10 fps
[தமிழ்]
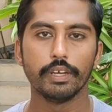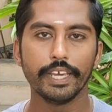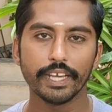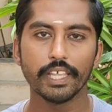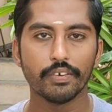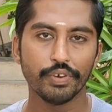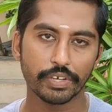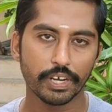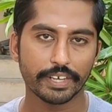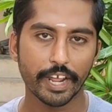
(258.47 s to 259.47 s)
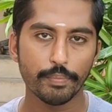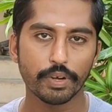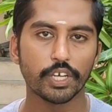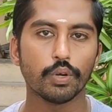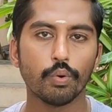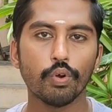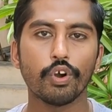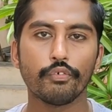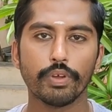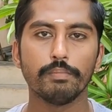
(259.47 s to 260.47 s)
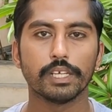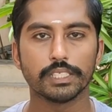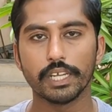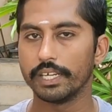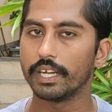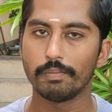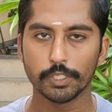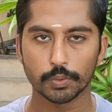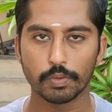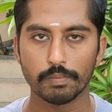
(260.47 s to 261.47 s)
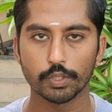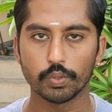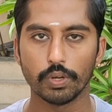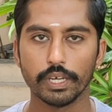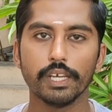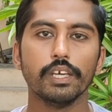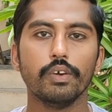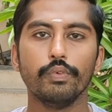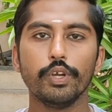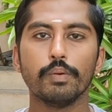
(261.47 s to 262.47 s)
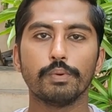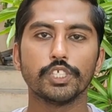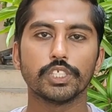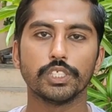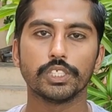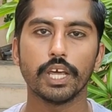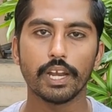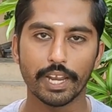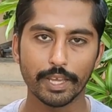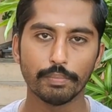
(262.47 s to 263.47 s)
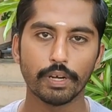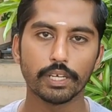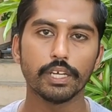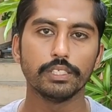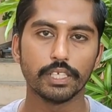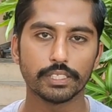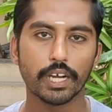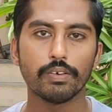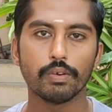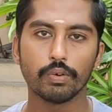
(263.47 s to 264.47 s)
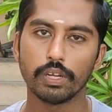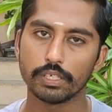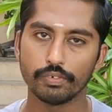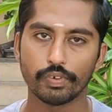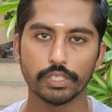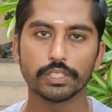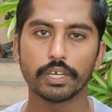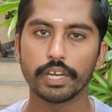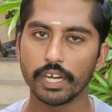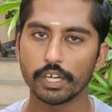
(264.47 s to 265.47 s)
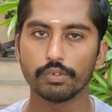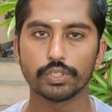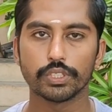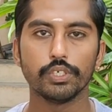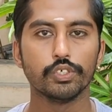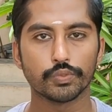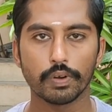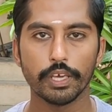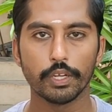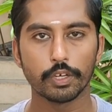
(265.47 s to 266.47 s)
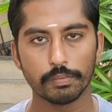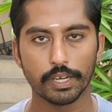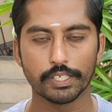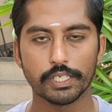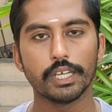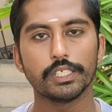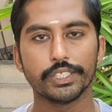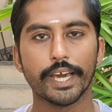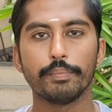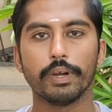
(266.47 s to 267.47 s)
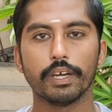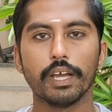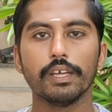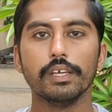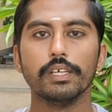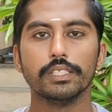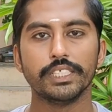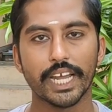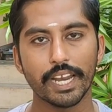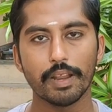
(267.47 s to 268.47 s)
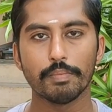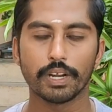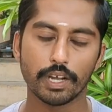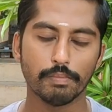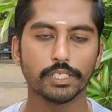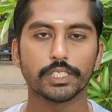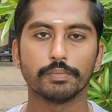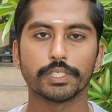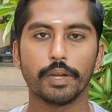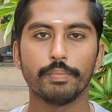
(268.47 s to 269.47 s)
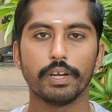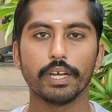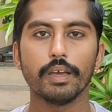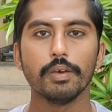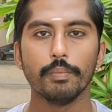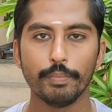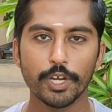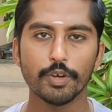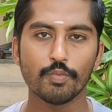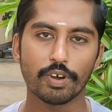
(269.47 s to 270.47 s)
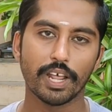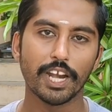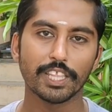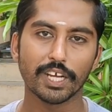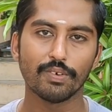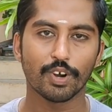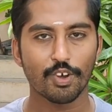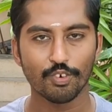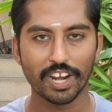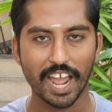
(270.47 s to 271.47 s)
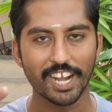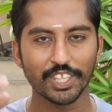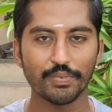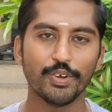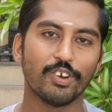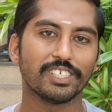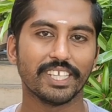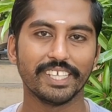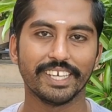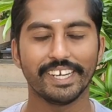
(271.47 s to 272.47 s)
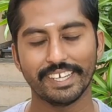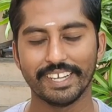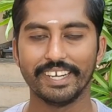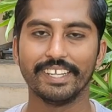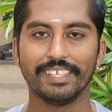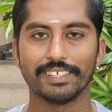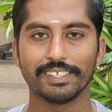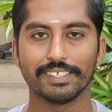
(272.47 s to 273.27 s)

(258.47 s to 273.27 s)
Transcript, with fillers: நீங்கள் இதை வீட்டில் ட்ரை பண்ணிவிட்டு உங்களோட ஃபீட்பேக்ஸை எனக்கு கமெண்ட்ஸ் மூலமாக சொல்லுங்கள் வீடியோ பிடிச்சிருந்துச்சுன்னா லைக் பண்ணுங்கள் இந்த தகவல் உங்களுக்கு ஃப்ரெண்ட்ஸுக்கு ரிலேட்டிவ்ஸ்க்கு யூஸ்ஃபுல்லாக இருக்கும்னு நினச்சிங்கன்னா ஷேர் பண்ணுங்கள் சேனலை மறக்காமல் சப்ஸ்கிரைப் பண்ணுங்கள் மீண்டும் ஒரு நல்ல தகவலோட உங்களை அடுத்த வீடியோவில் சந்திக்கிறேன் நன்றி